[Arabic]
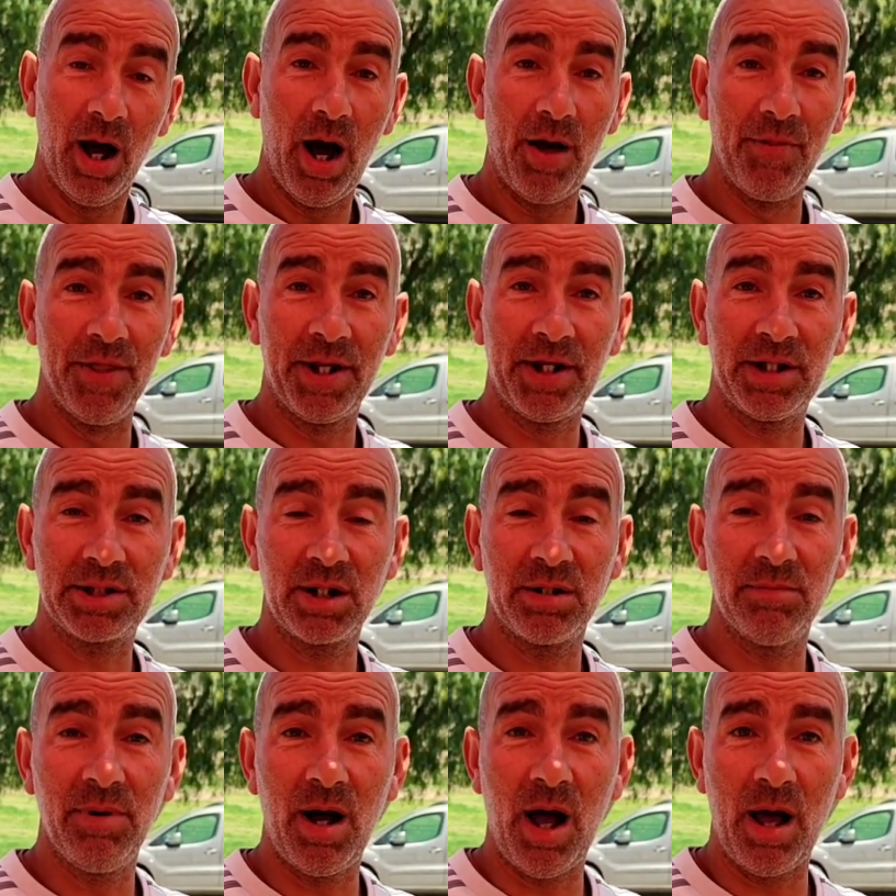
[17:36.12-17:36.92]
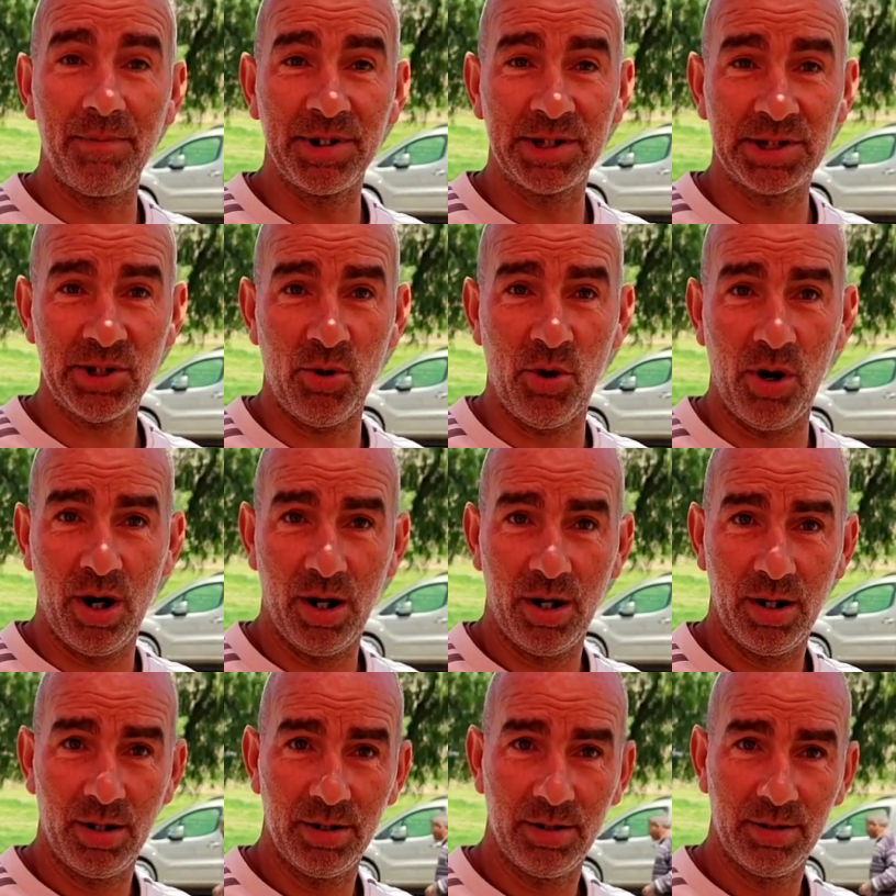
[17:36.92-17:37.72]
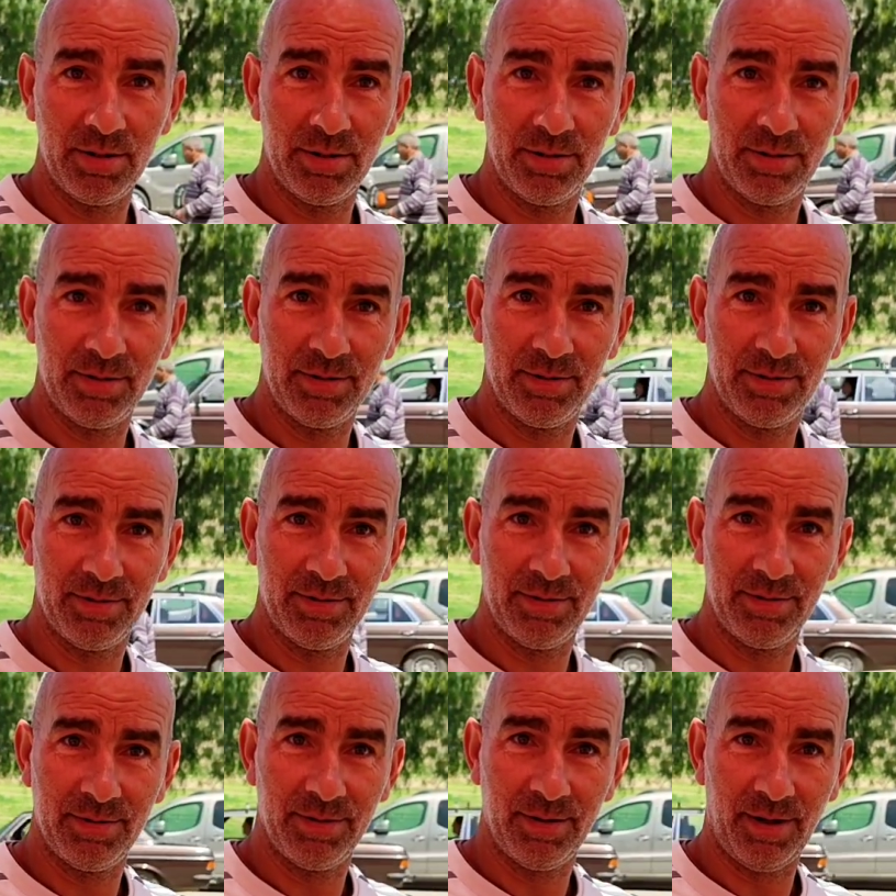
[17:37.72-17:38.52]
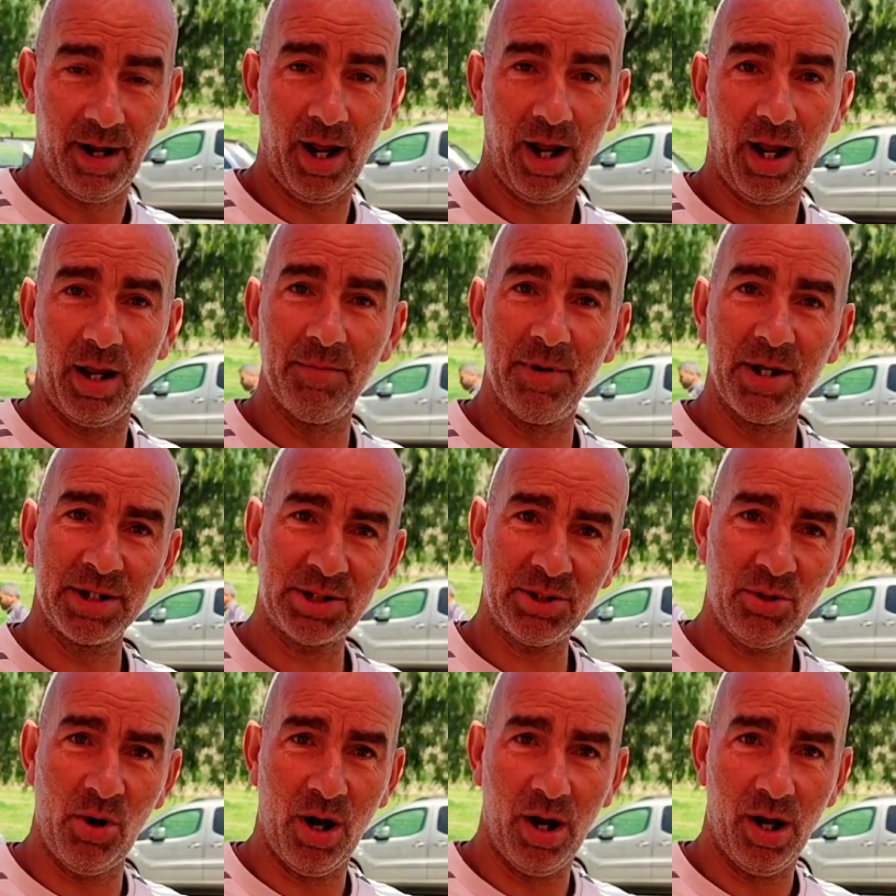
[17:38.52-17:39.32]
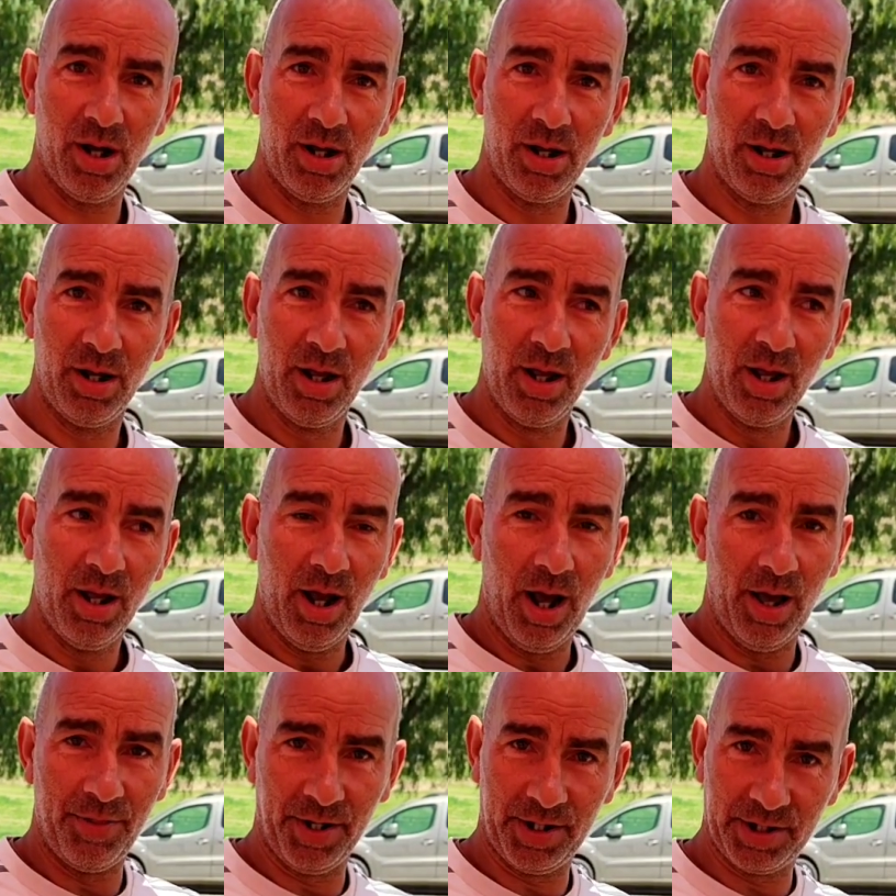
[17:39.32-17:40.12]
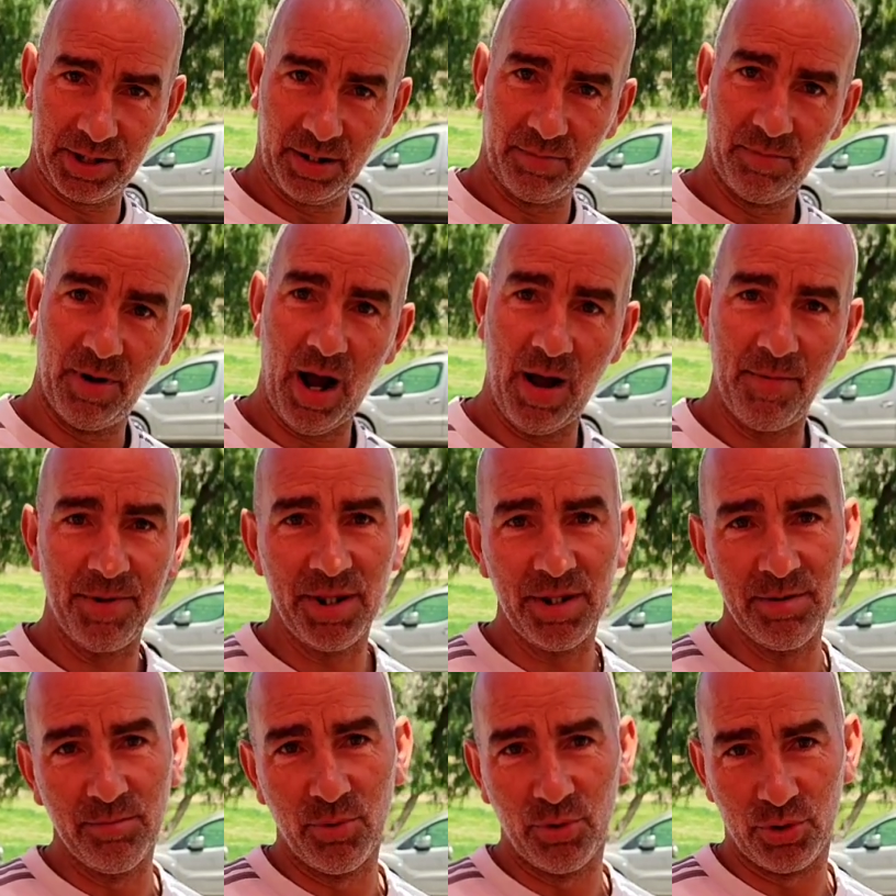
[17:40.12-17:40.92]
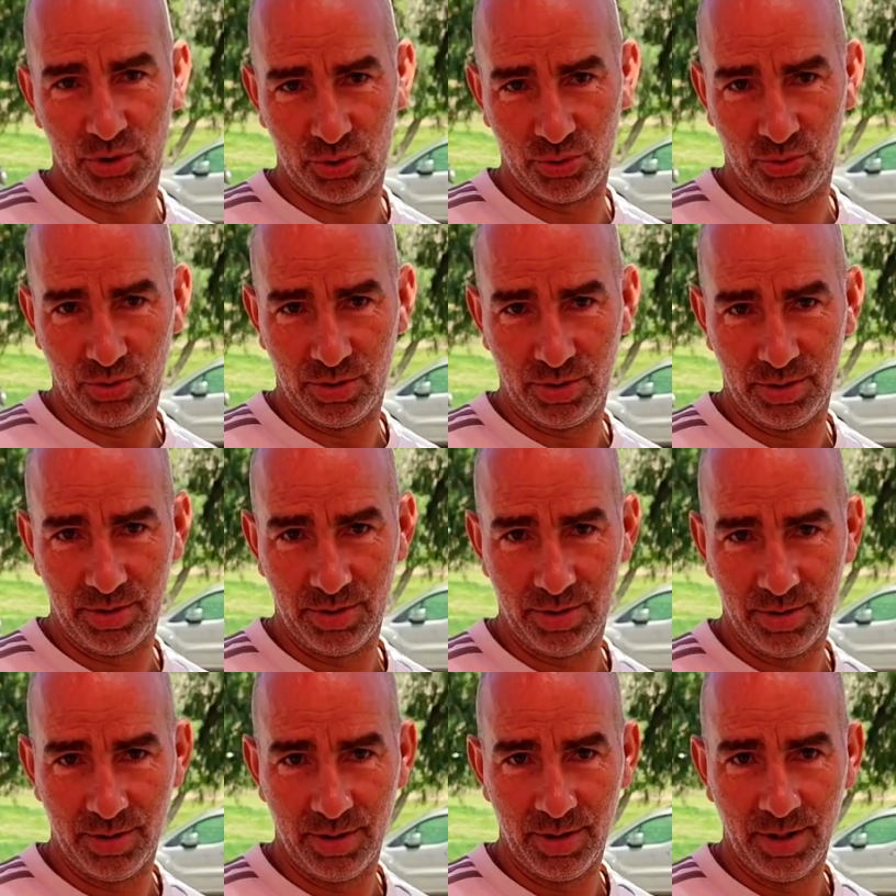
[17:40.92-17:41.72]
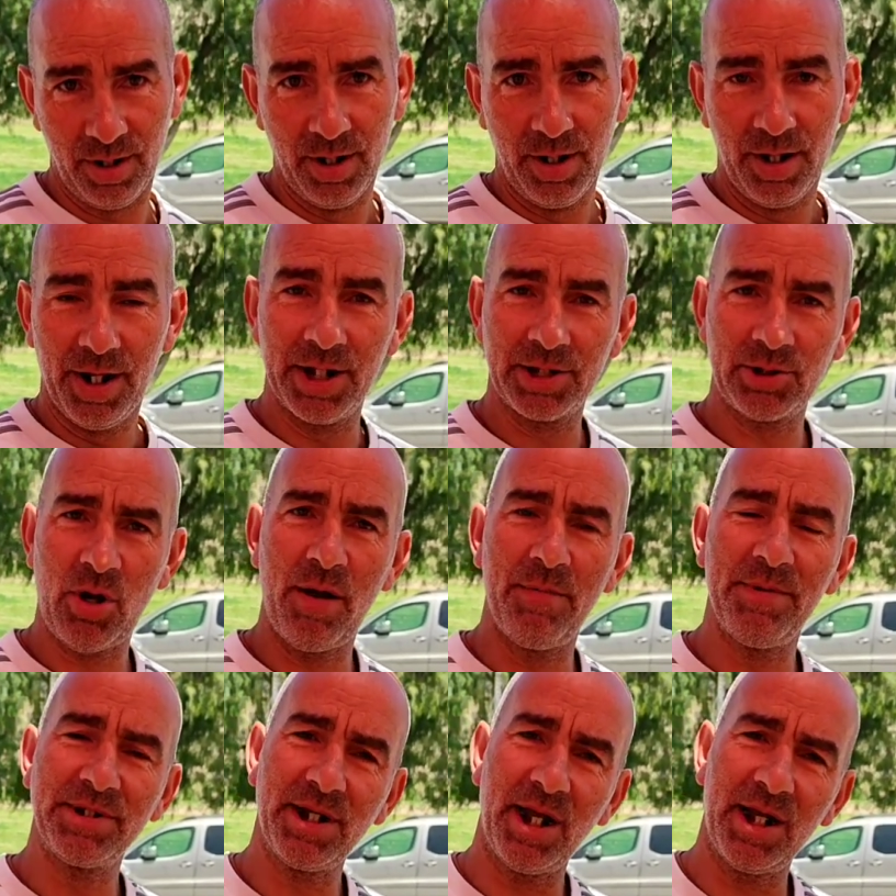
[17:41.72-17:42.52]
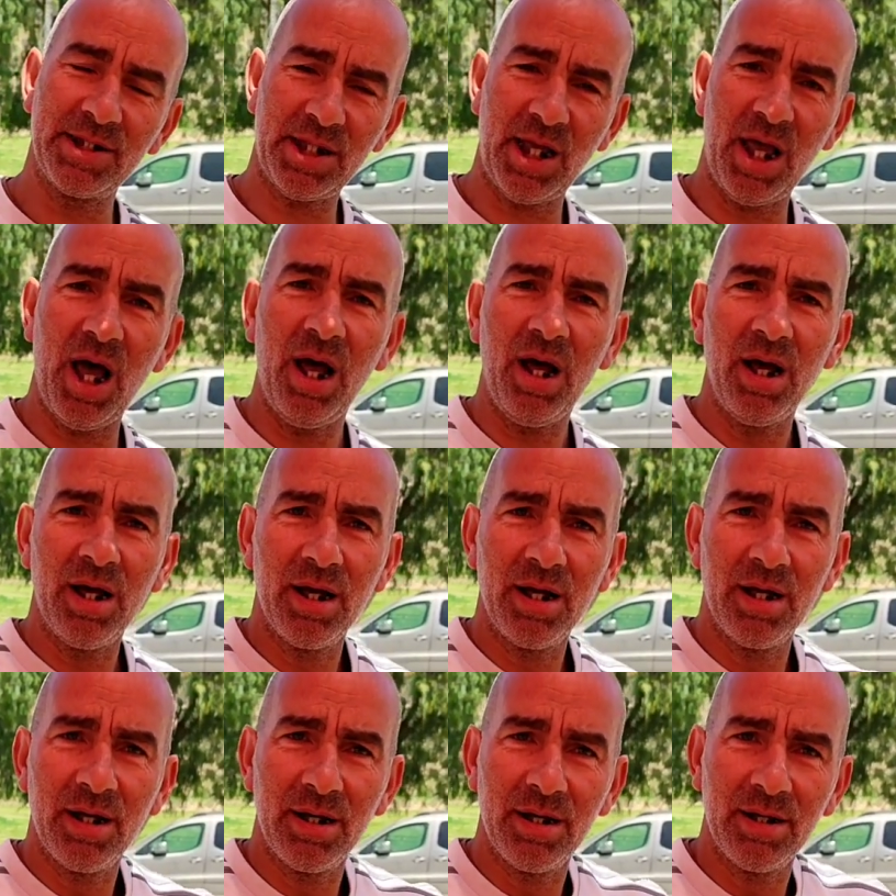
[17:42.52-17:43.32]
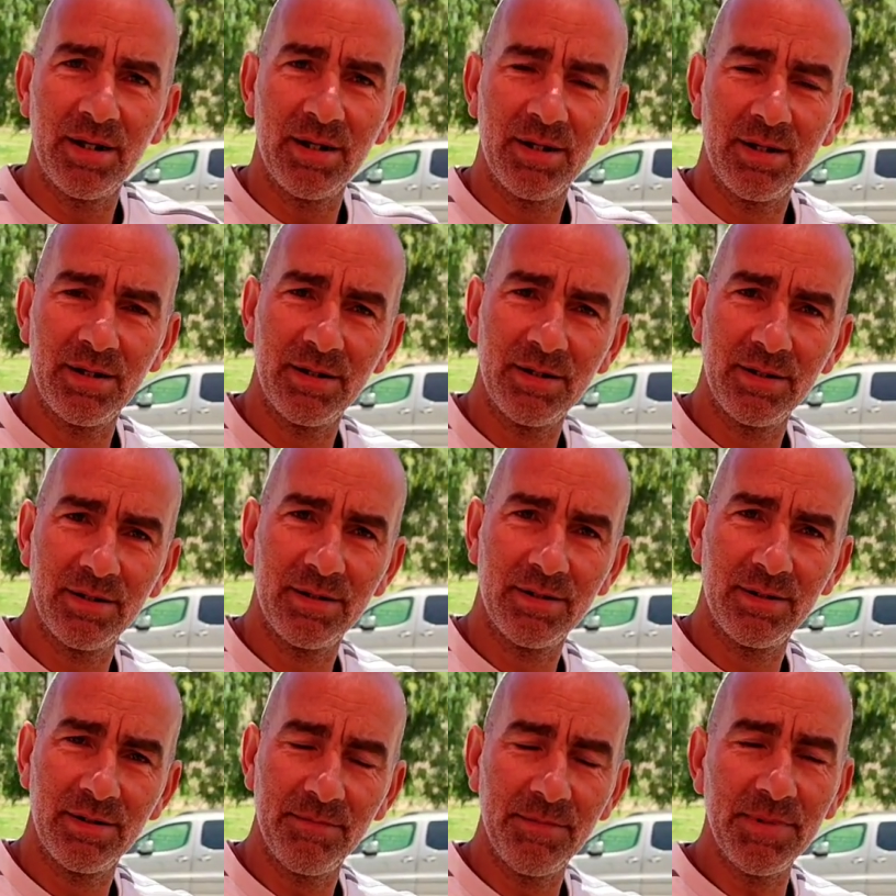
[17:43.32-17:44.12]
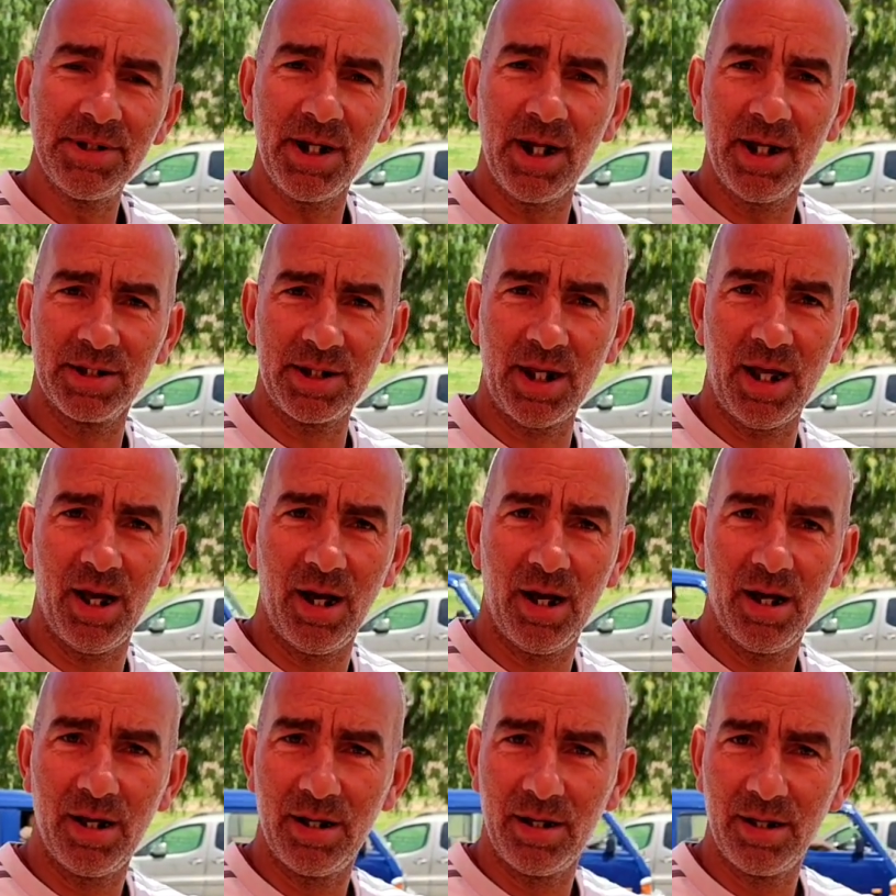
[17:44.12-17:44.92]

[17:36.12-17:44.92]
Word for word: هذه كسر مغابي هاي قيمه الصحوا هذه كسر مغابي غادي يموتوا يصحى ميزي غيصحى ميزي غيصحى